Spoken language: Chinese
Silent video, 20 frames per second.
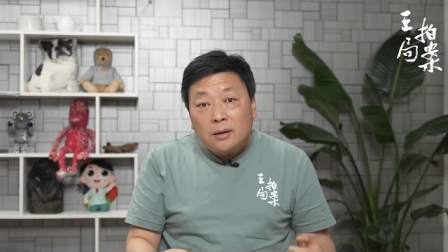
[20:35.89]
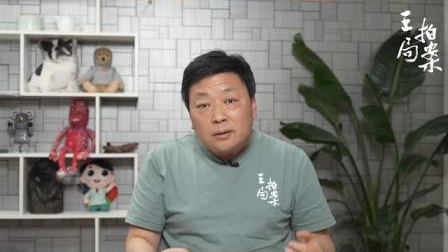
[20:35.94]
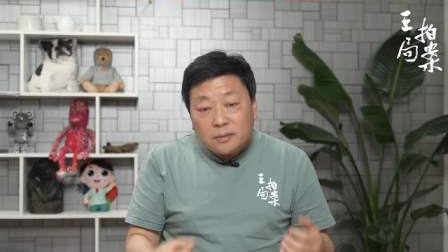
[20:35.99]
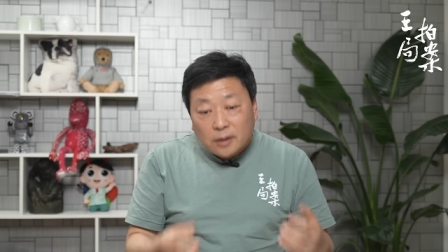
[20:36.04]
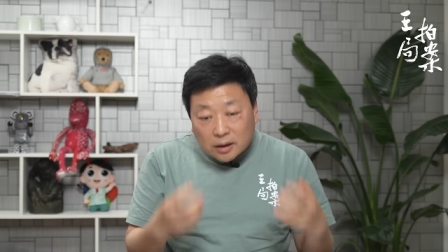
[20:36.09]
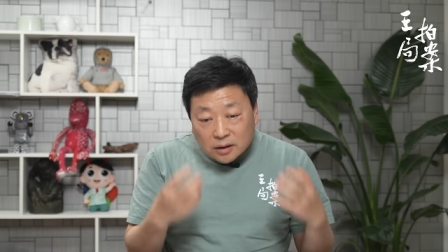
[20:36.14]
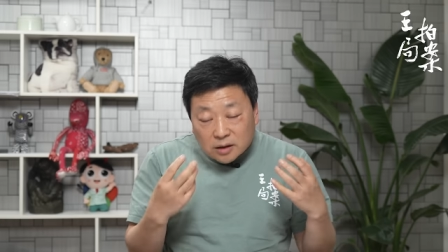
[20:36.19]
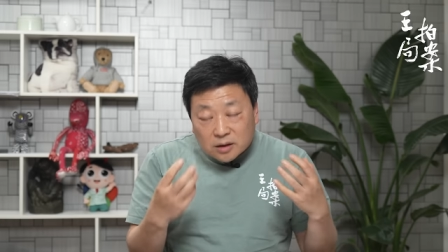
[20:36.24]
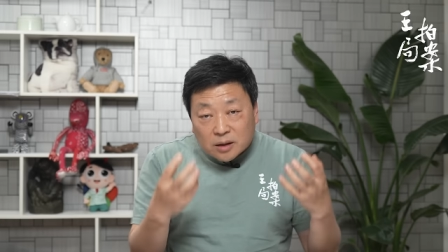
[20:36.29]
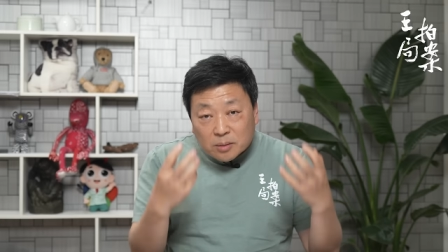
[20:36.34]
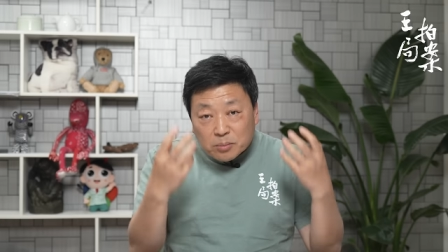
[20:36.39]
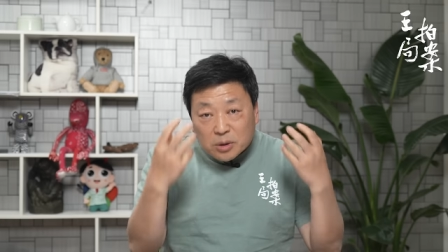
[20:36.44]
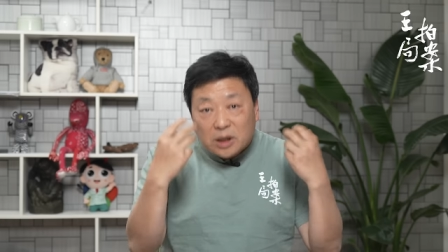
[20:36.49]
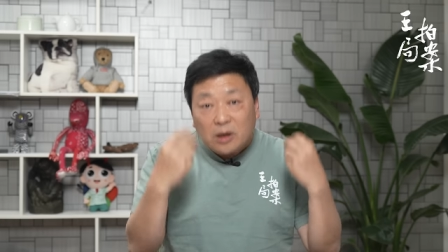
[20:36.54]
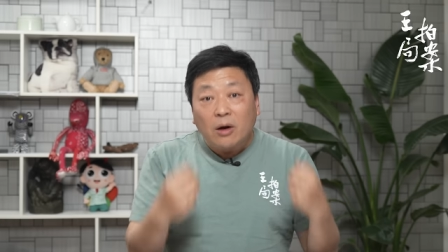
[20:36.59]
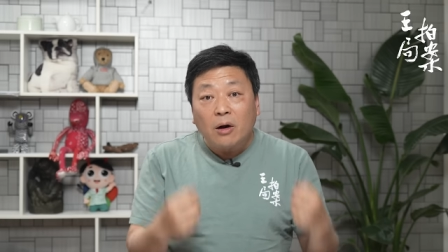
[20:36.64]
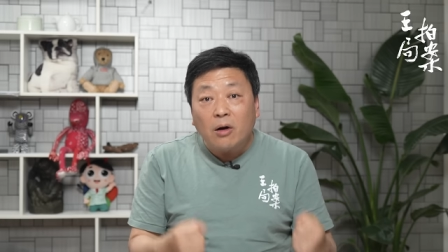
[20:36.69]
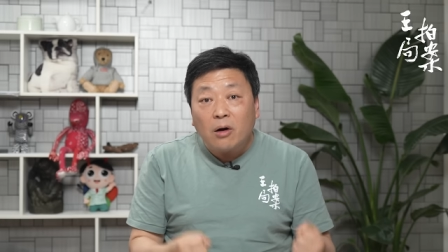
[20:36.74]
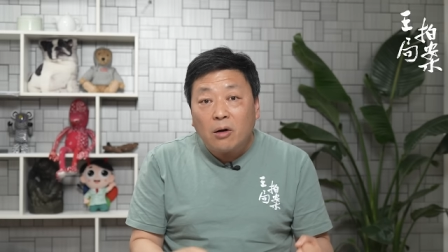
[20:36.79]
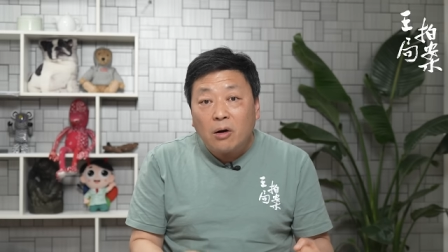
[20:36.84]
他的这个名
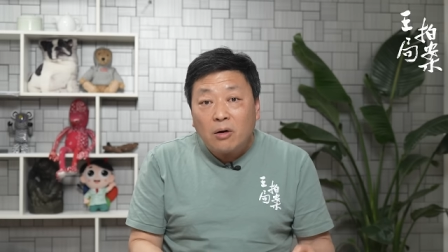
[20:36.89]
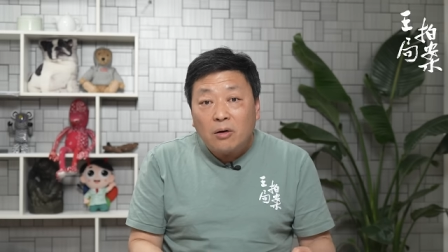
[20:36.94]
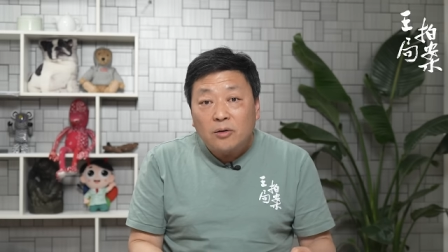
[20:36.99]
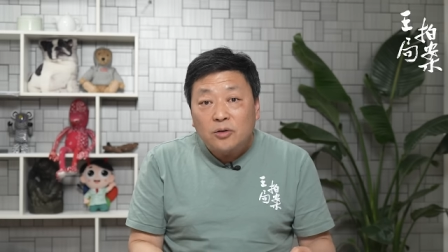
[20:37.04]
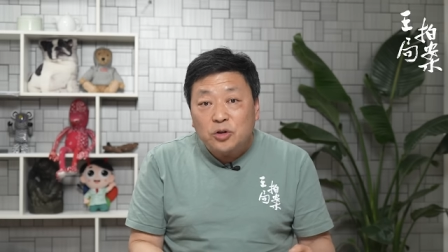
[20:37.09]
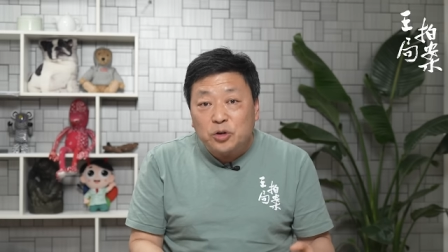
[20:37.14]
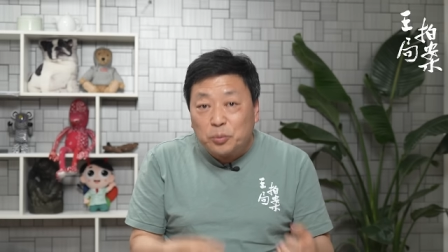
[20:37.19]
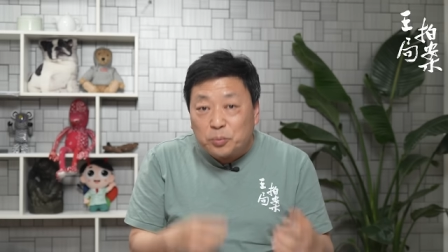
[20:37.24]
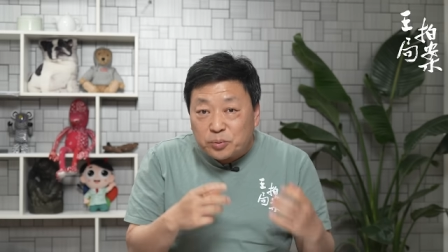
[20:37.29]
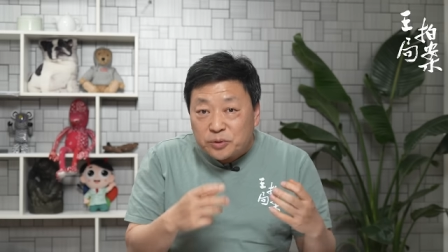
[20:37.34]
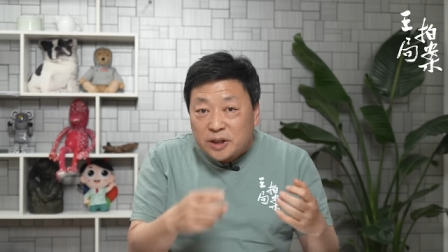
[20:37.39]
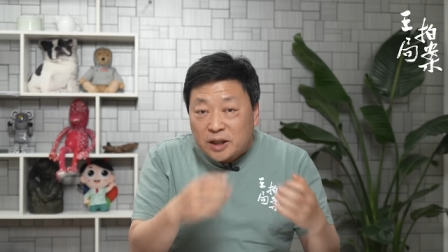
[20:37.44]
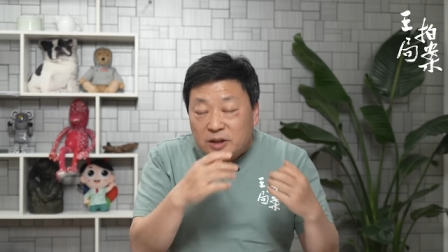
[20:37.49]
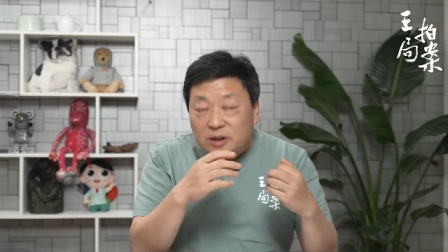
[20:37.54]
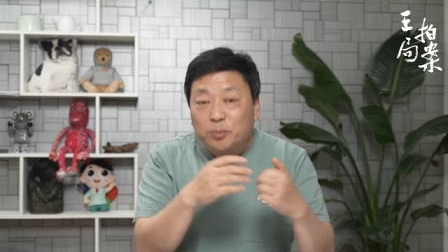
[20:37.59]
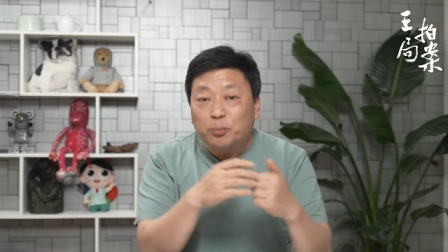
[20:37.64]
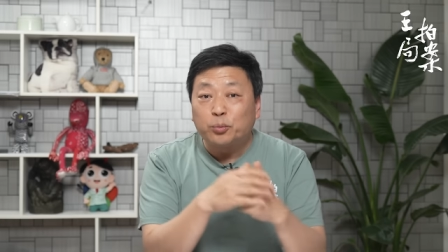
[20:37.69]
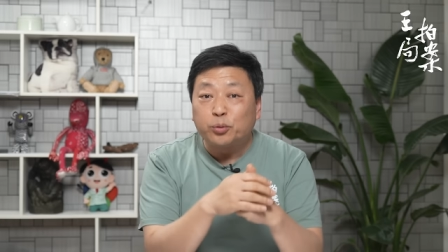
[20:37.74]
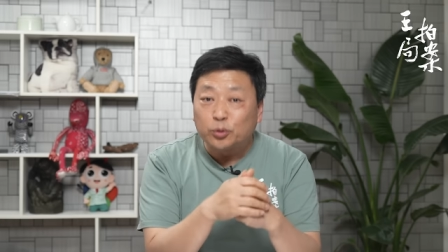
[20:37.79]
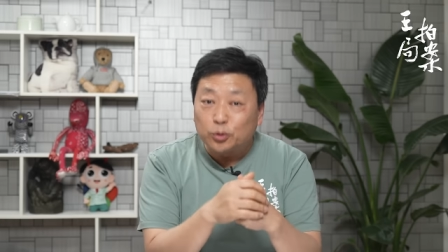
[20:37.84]
号就不再
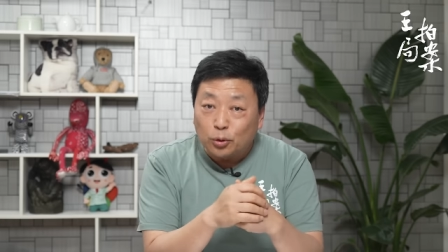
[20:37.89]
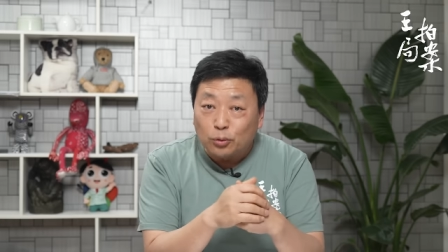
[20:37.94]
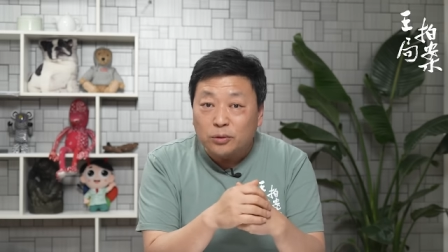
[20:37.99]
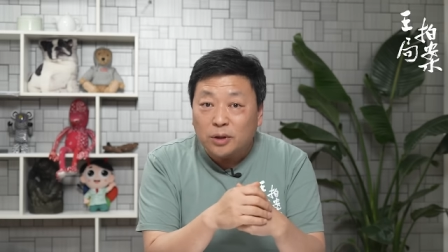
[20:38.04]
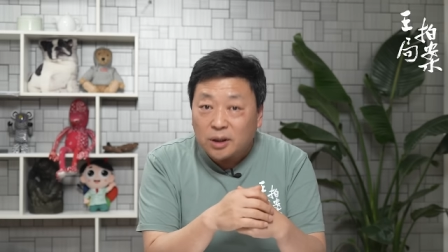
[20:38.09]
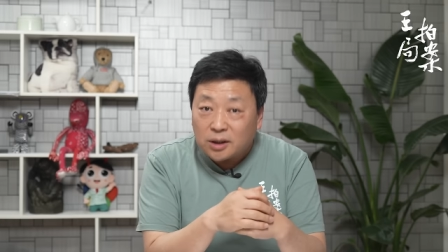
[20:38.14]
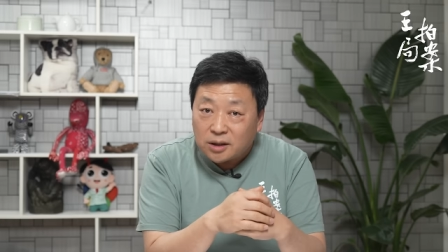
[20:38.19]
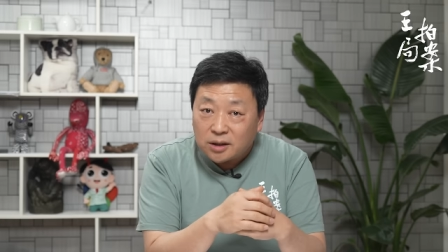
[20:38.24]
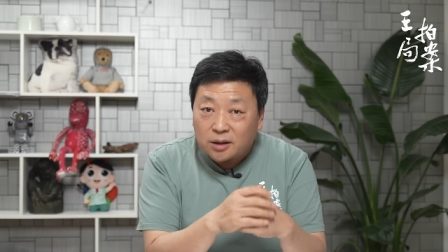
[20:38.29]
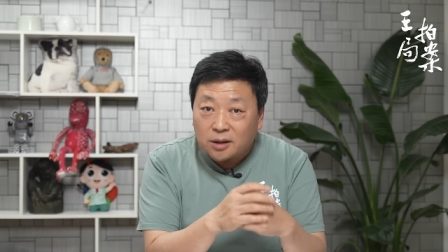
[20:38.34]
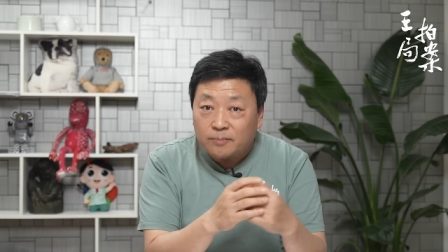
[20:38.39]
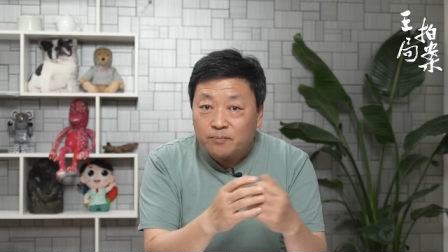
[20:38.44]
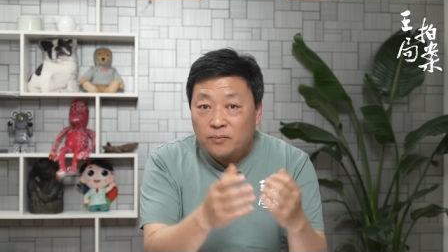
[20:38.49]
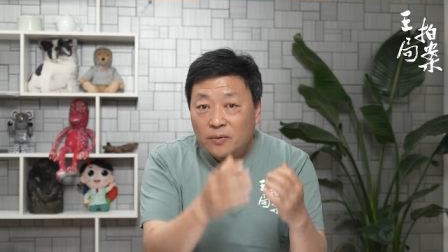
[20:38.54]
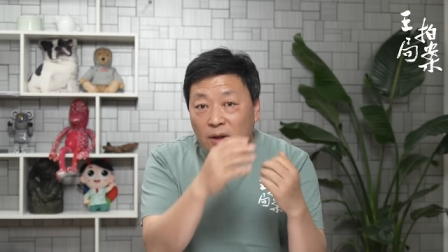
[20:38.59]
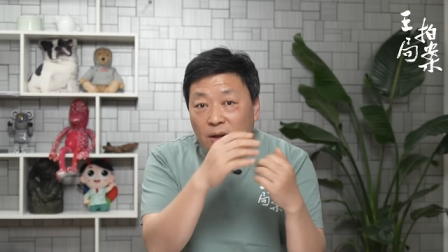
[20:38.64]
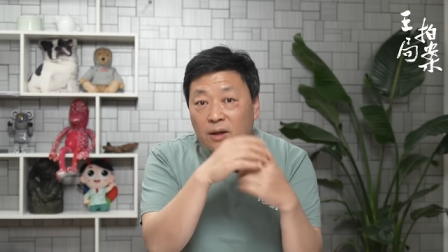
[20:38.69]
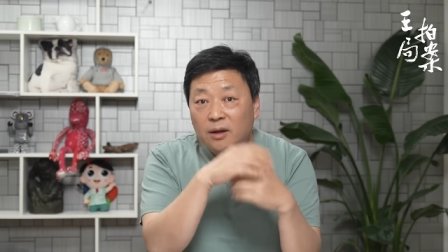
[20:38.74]
是普通的一个